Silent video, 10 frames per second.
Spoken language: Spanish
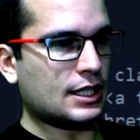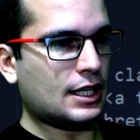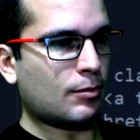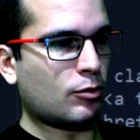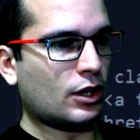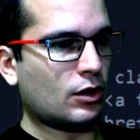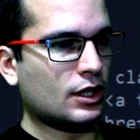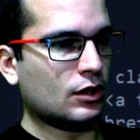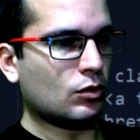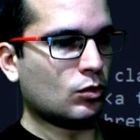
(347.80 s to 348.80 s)
Así que le voy a
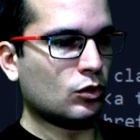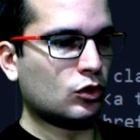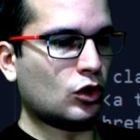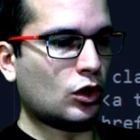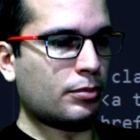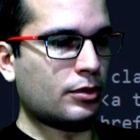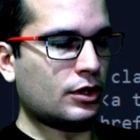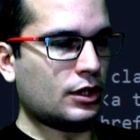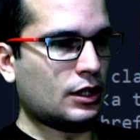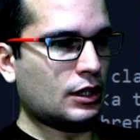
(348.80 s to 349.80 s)
poner un top
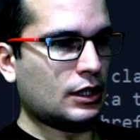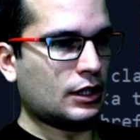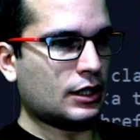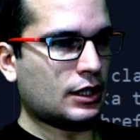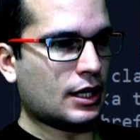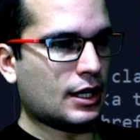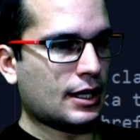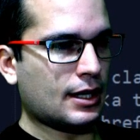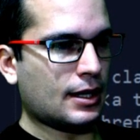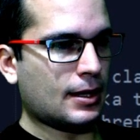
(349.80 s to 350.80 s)

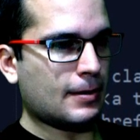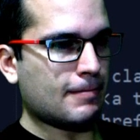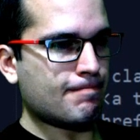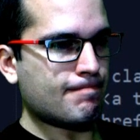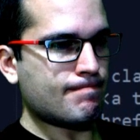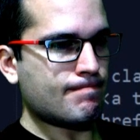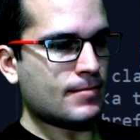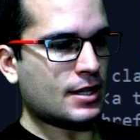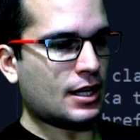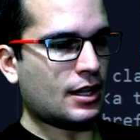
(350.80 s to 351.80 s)
de
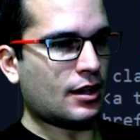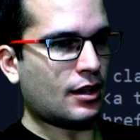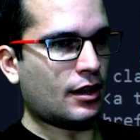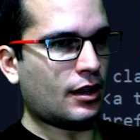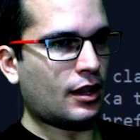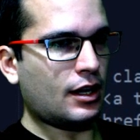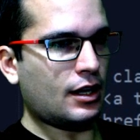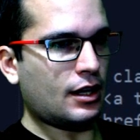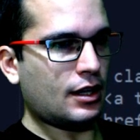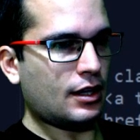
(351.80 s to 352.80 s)

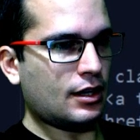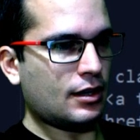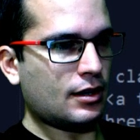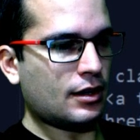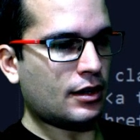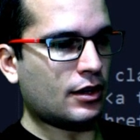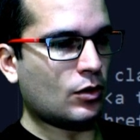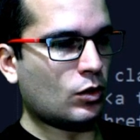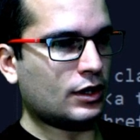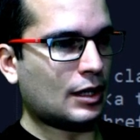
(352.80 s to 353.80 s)
de,
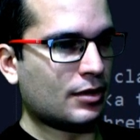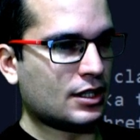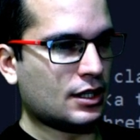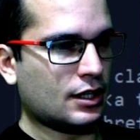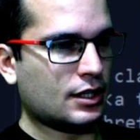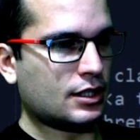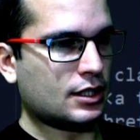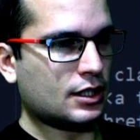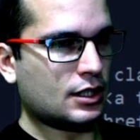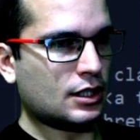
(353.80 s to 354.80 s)
50
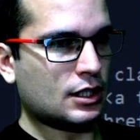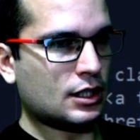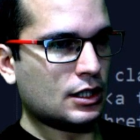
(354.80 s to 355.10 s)
píxeles.